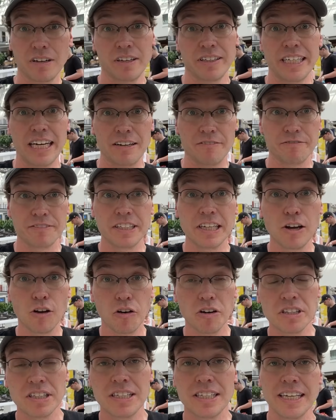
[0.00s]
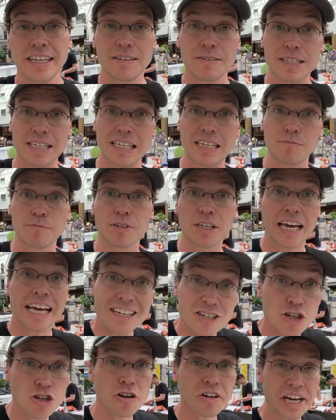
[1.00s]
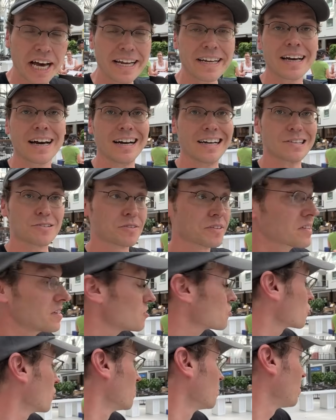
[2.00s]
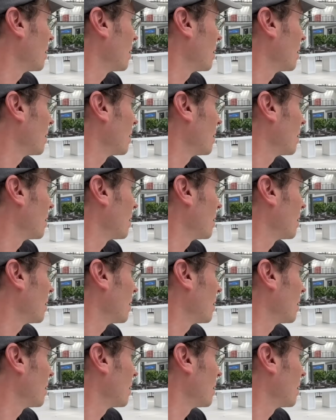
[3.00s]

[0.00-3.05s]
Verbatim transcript: ja, die Leute, die jetzt eben jetzt schon anreisen, das sind schon ein